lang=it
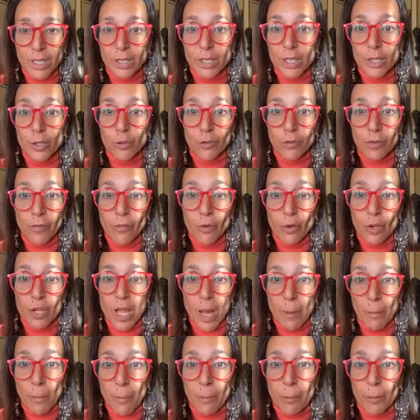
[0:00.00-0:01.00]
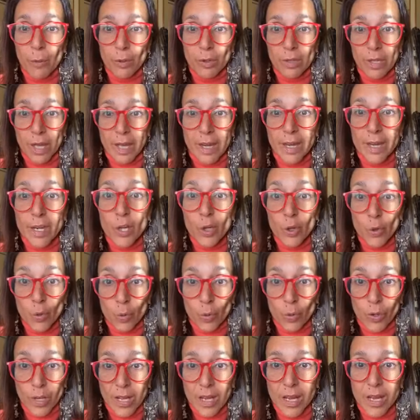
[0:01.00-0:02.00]
di dove vogliamo portare
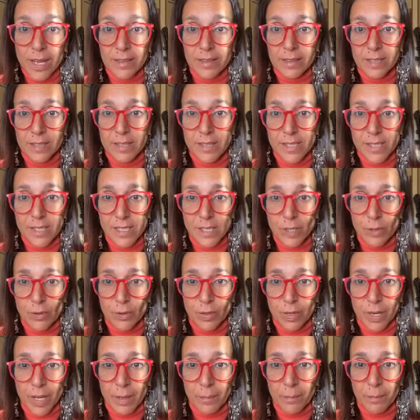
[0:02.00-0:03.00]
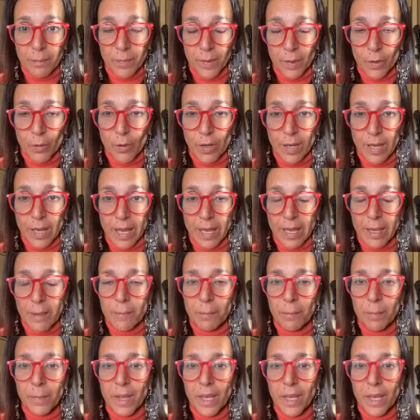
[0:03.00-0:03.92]
noi l'attenzione, ok?